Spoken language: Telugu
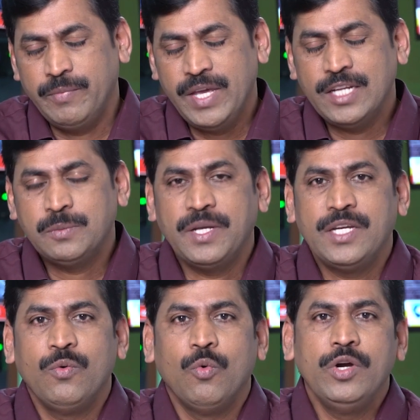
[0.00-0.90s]
బీఆర్ఎస్
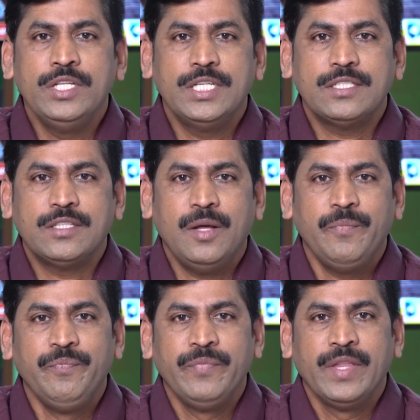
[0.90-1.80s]
పార్టీని ఓడించేస్తాం
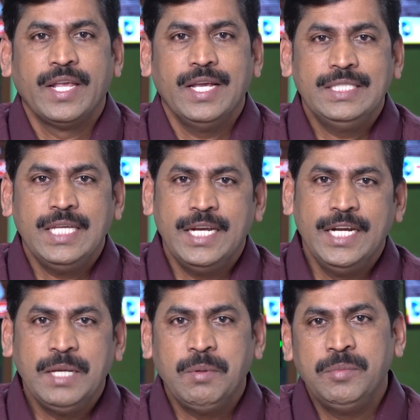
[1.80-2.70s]
కేసీఆర్ని
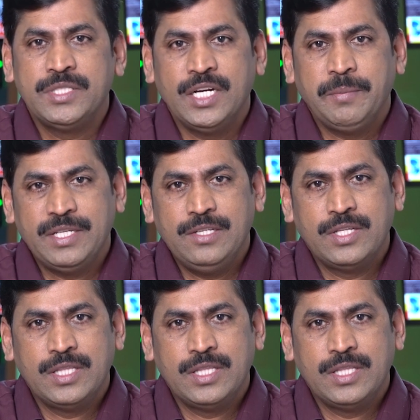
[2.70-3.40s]
ఇంటికి పంపించడానికి ప్రజలు